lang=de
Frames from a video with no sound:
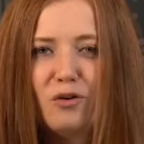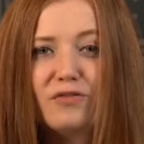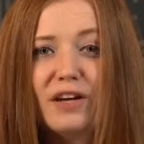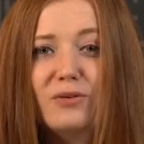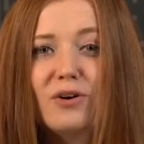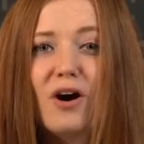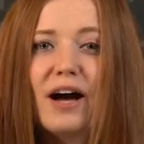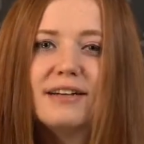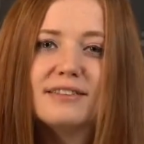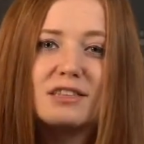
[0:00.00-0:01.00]
Und wenn du noch
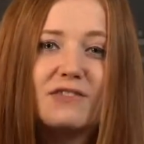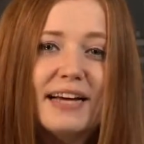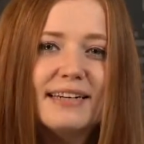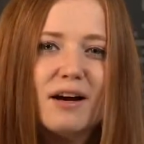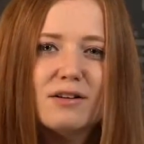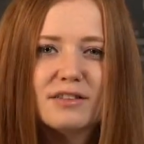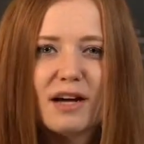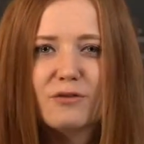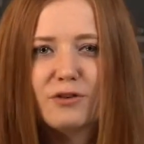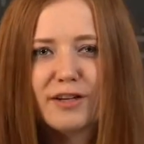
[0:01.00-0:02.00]
einen zweiten
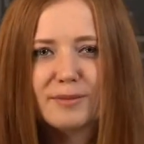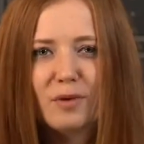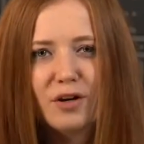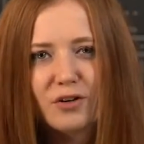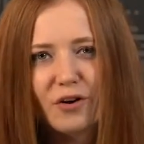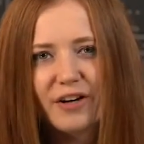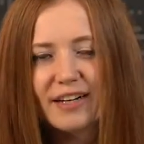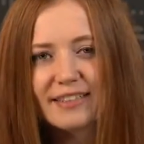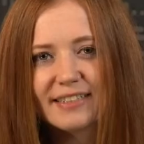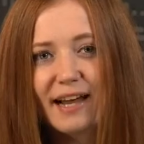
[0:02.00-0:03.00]
Ausgang für das Monitoring
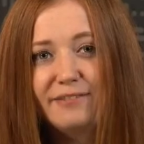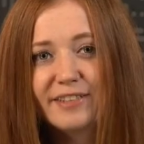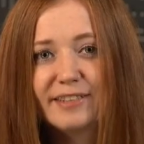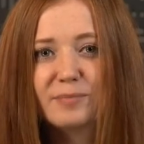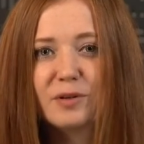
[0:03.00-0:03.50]
deines Live-Sets